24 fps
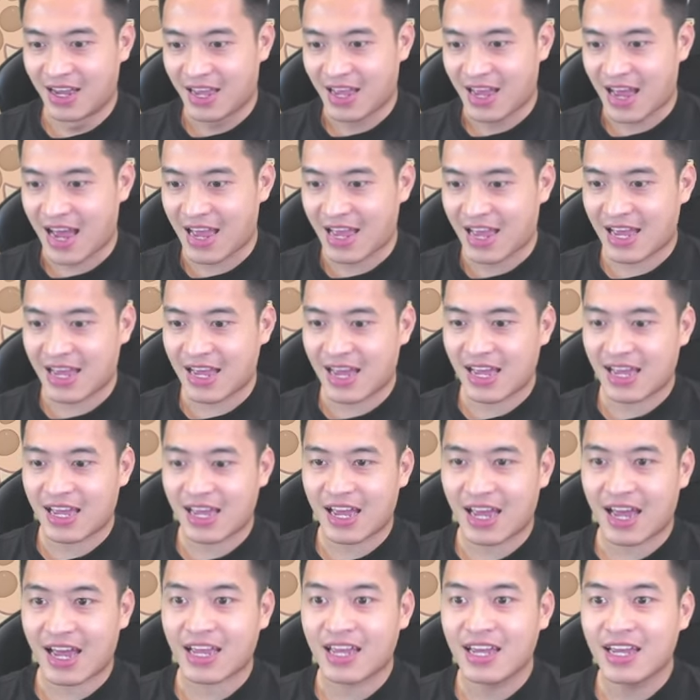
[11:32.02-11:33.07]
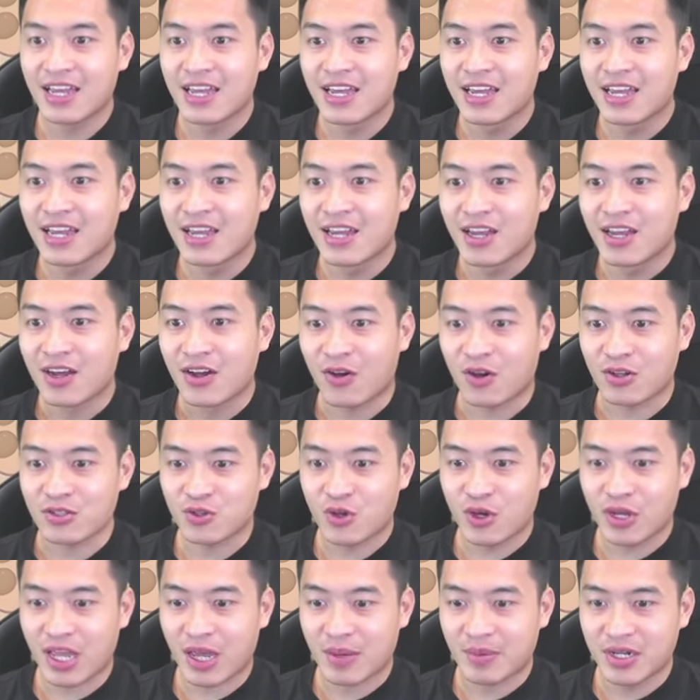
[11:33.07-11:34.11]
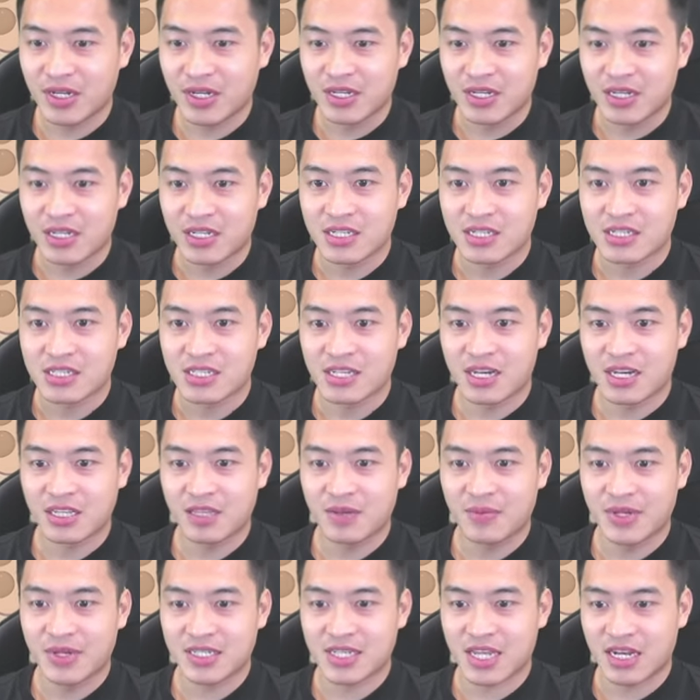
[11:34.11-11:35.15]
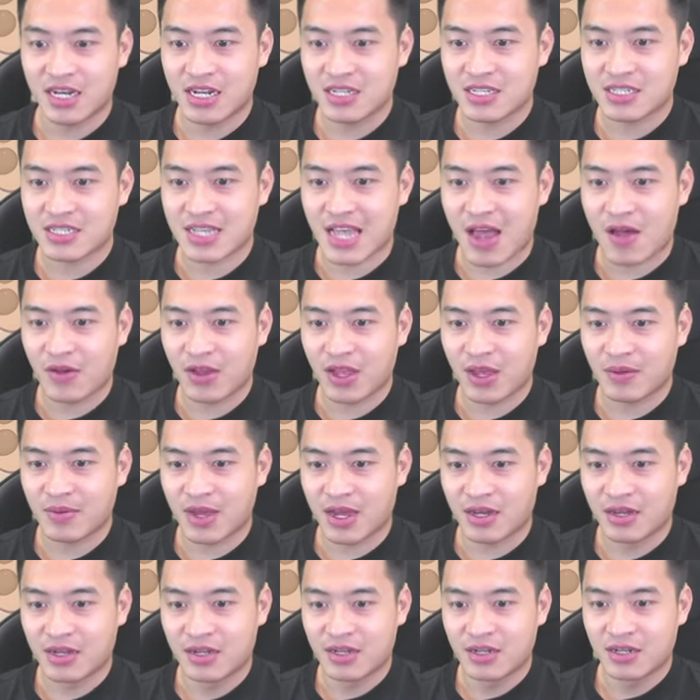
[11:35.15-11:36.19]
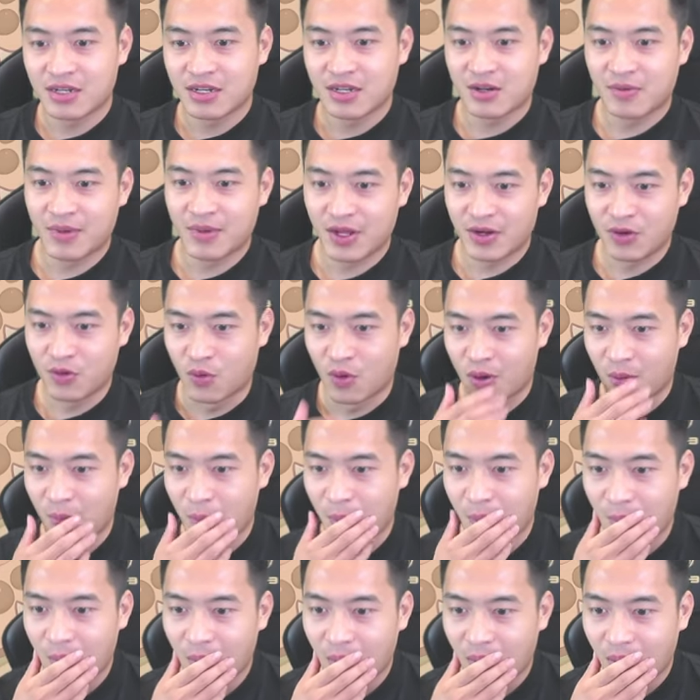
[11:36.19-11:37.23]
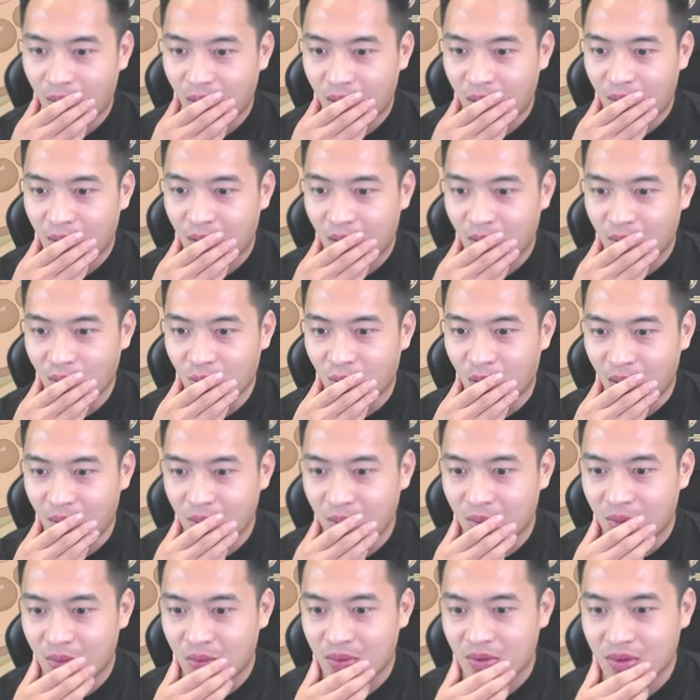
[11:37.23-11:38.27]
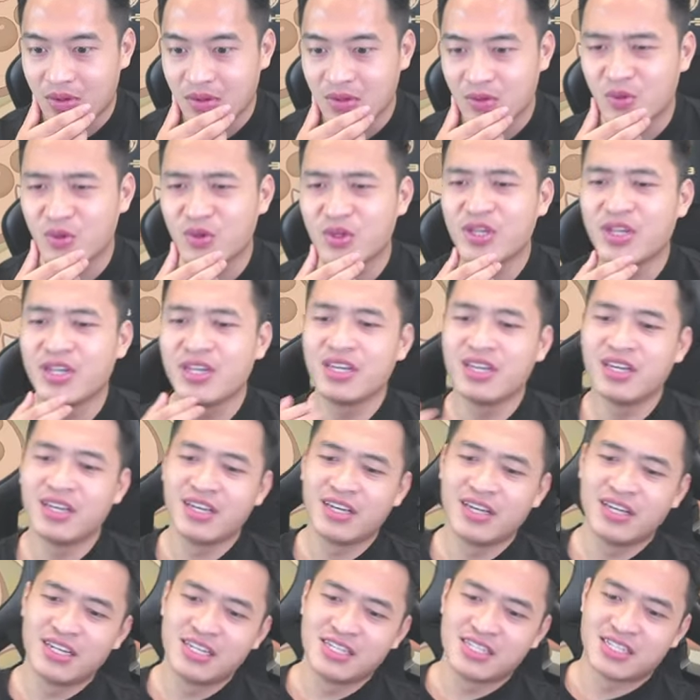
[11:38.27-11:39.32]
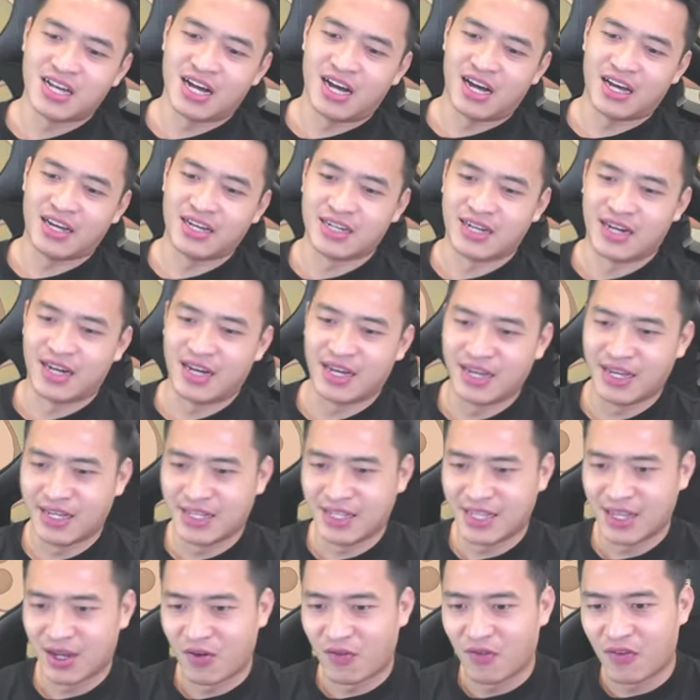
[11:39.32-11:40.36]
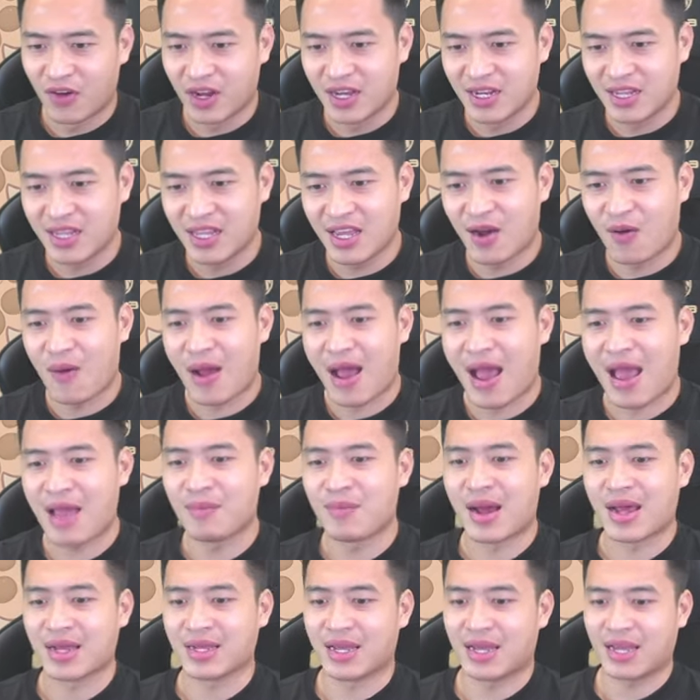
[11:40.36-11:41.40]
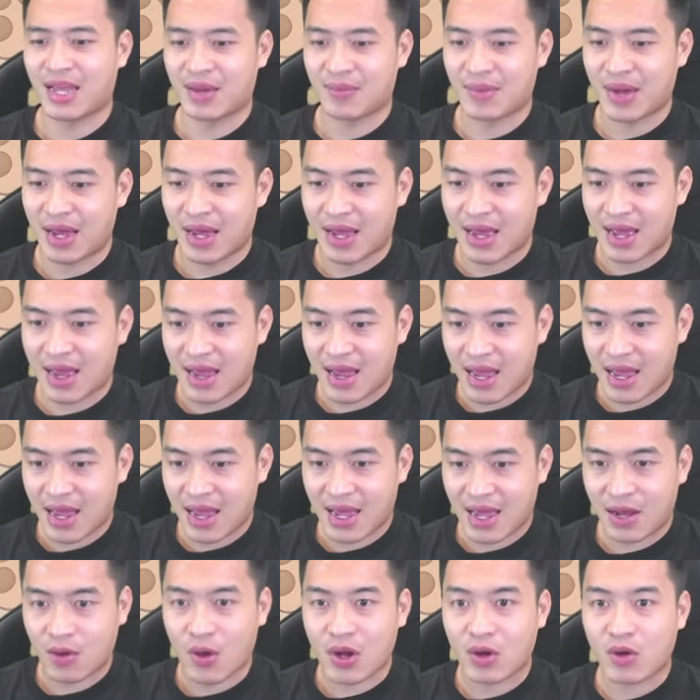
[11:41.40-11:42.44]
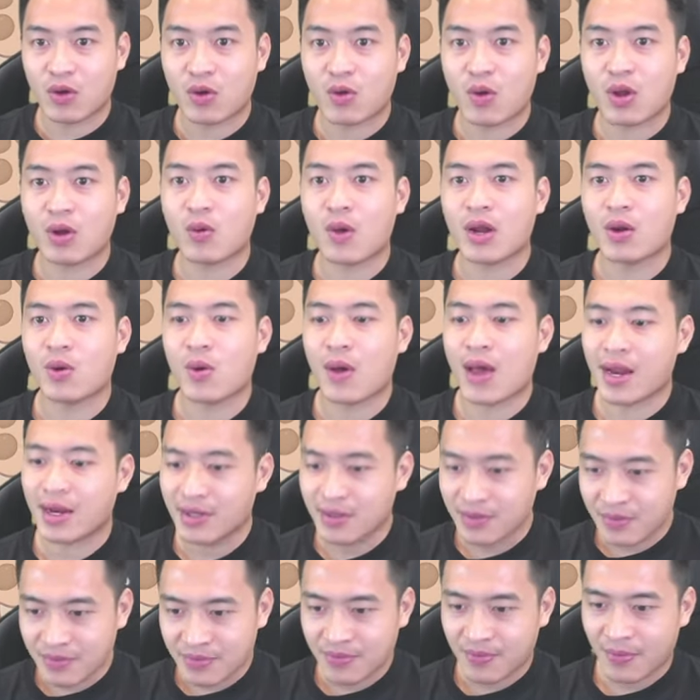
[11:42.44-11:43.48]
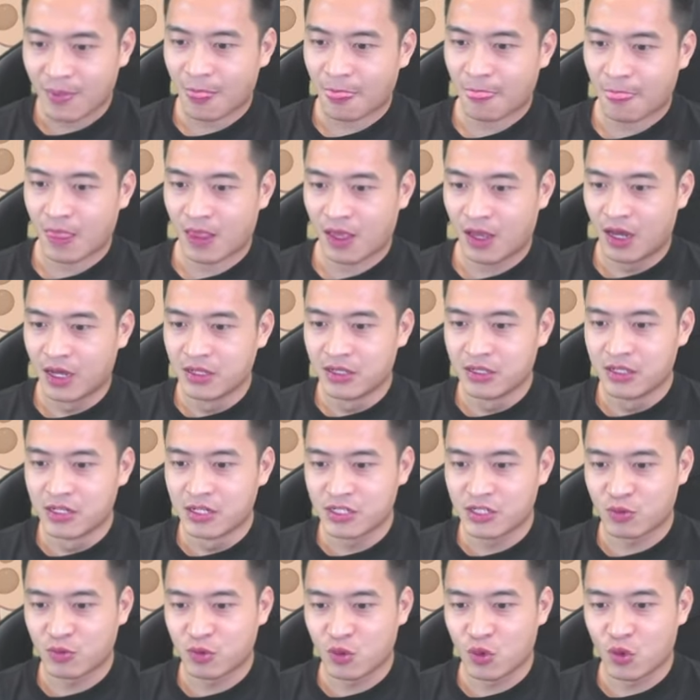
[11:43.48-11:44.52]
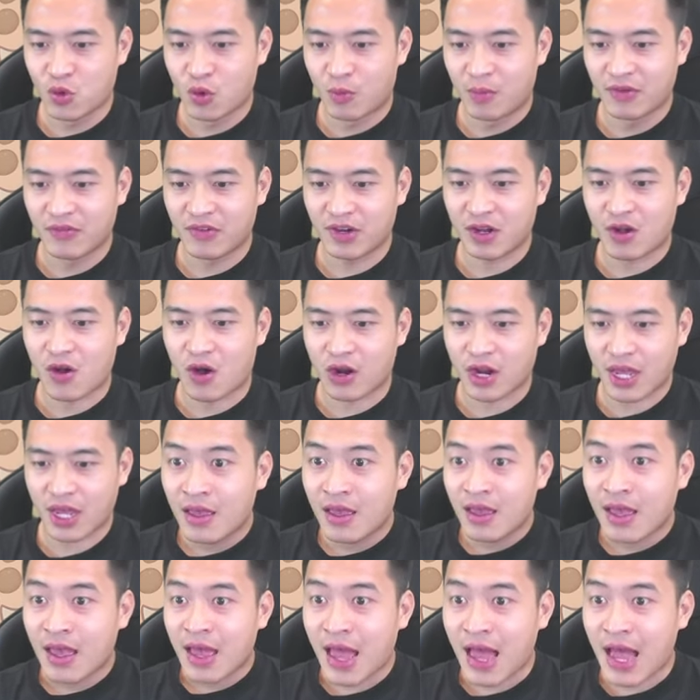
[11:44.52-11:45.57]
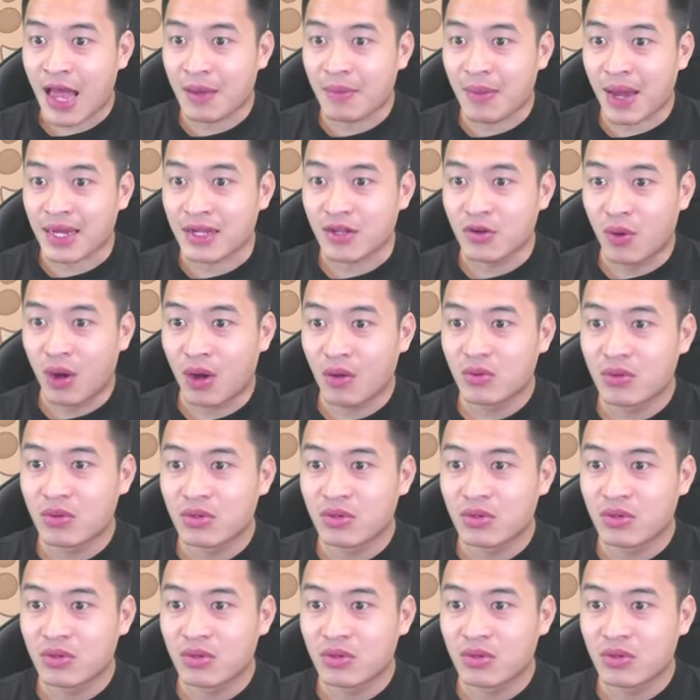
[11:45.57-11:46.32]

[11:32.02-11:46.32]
hay hay hay hay hay. Ngon rồi anh em ơi. Giờ thì mình sẽ nâng sao anh em nhé. Thế là đủ không? Đủ không? Ý giời ơi, thiếu vẫn thiếu hai mảnh anh em ạ. À. À, khoan khoan khoan khoan khoan. Hình như trong túi của mình vẫn còn đấy. Hai mảnh đúng không?